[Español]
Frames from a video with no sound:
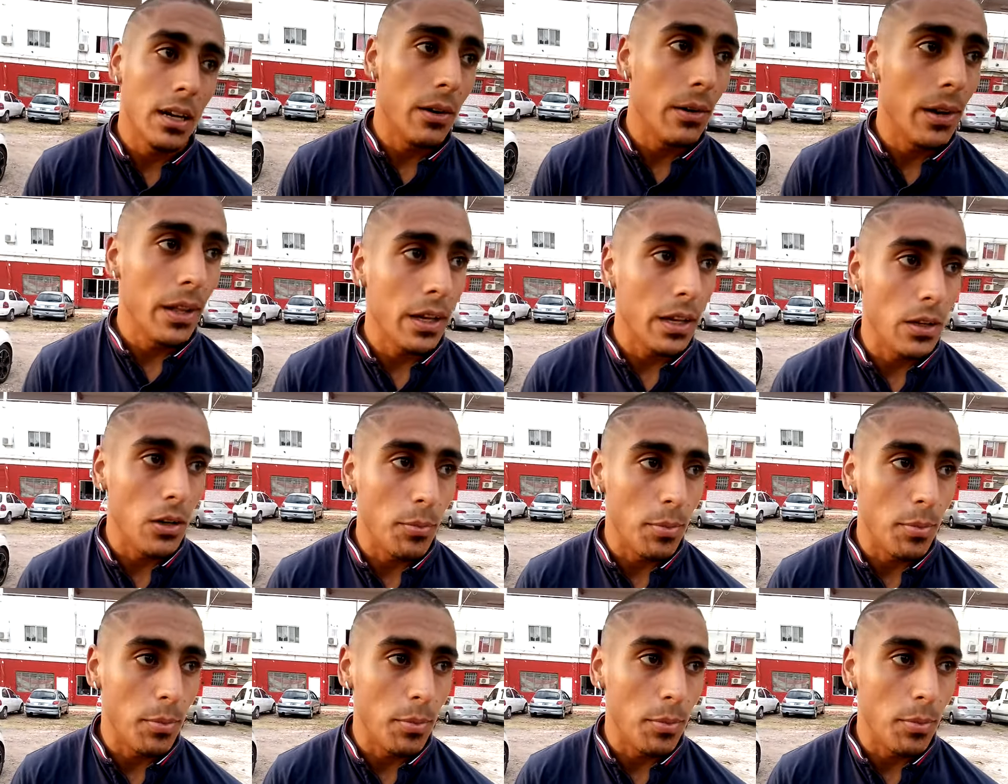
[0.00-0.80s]
La verdad que
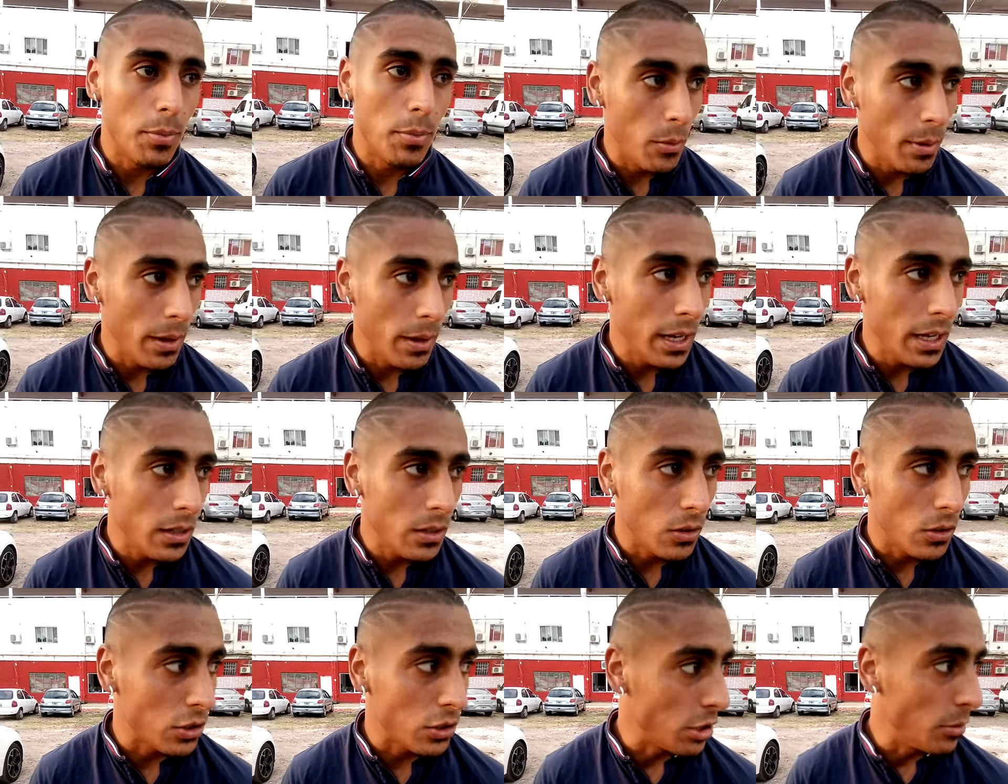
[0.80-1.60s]
nos preparamos para
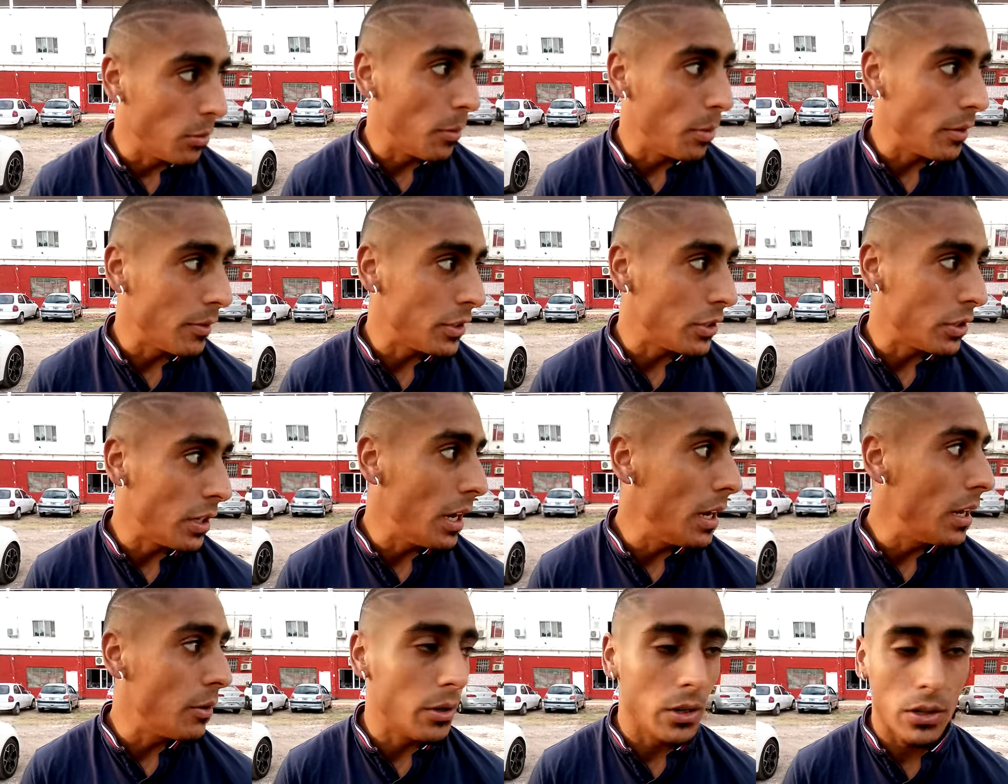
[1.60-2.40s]
esto, somos
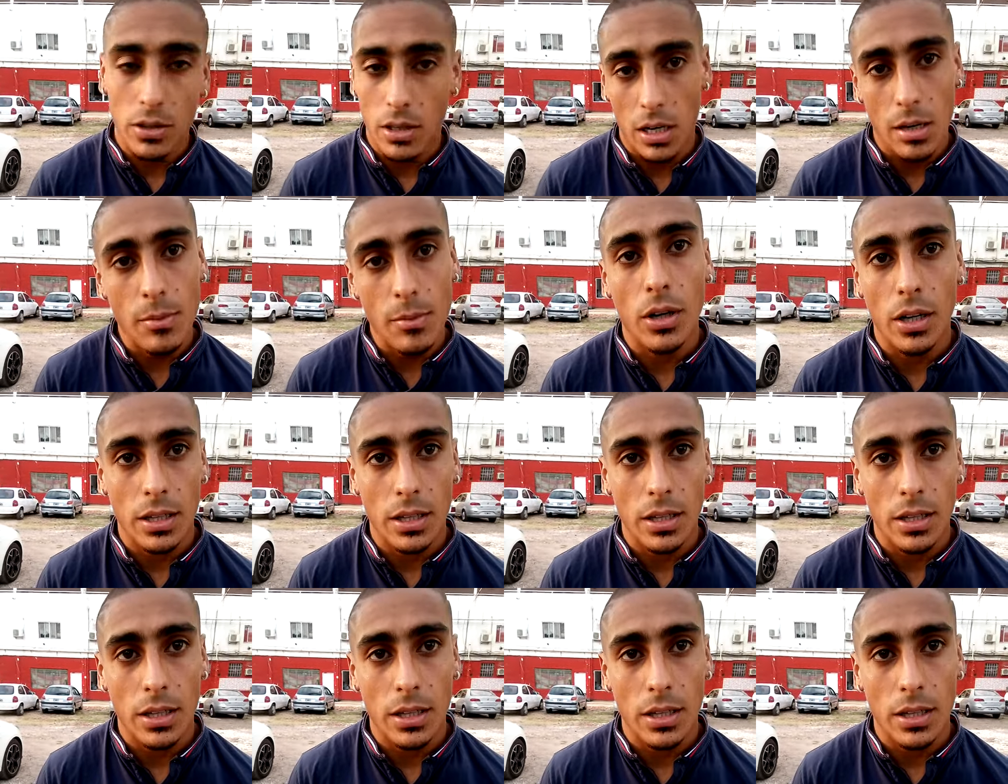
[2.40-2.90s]
profesionales y bueno, tenemos